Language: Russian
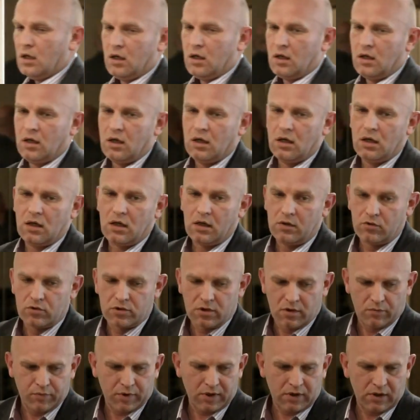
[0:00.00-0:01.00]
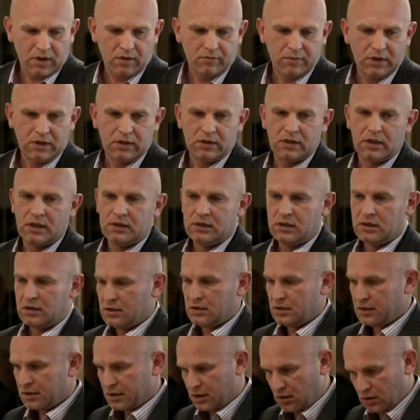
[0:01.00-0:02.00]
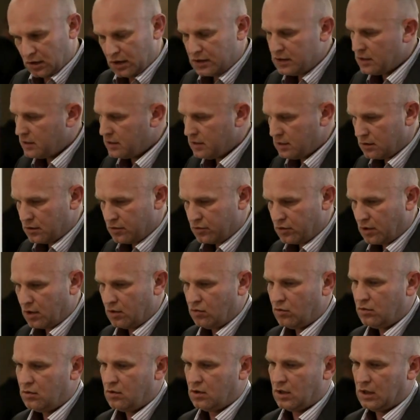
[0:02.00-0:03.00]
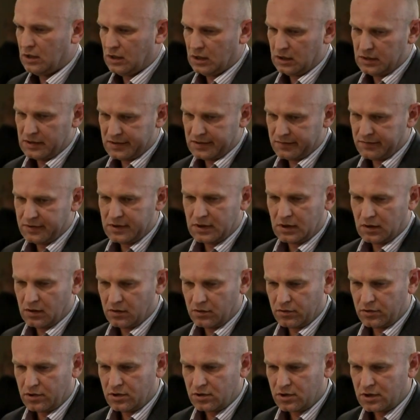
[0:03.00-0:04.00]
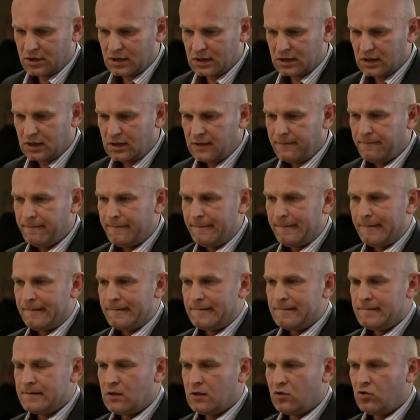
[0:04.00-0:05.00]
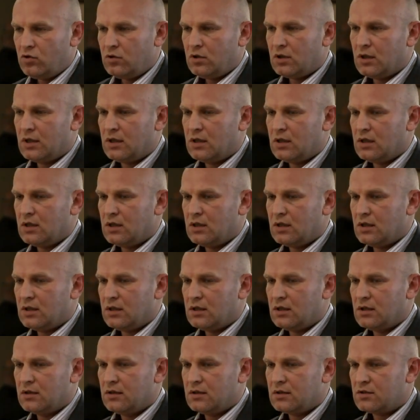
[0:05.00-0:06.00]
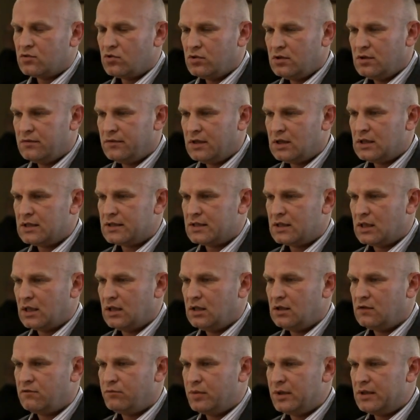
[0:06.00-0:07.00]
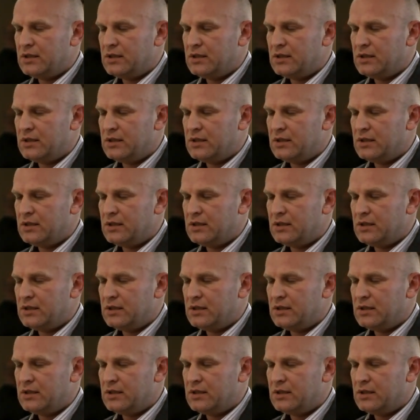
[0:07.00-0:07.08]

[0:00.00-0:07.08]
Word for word: А, хорошая программа, она, на ней делают кино, она действительно очень жирная. Но а, Sony Vegas стоит